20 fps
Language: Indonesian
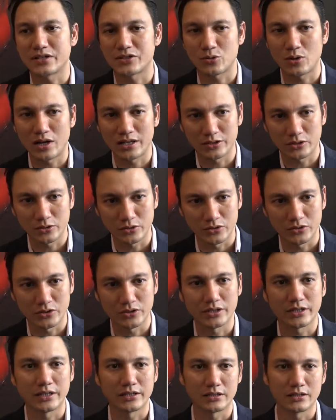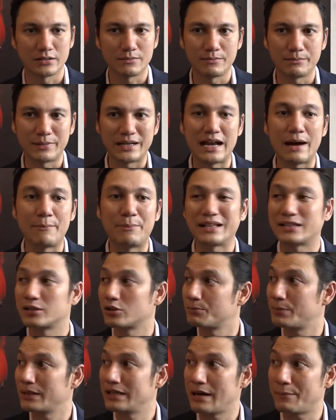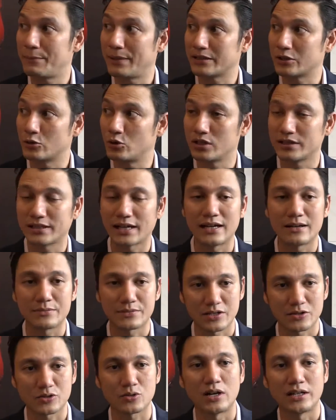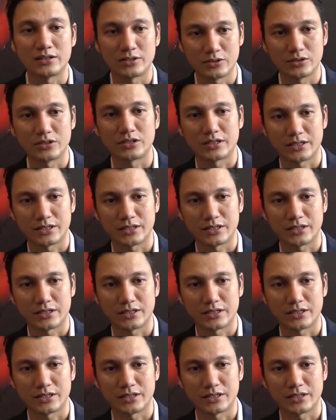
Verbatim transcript: sesuatu gitu pendapat pendapat gue terhadap sesuatu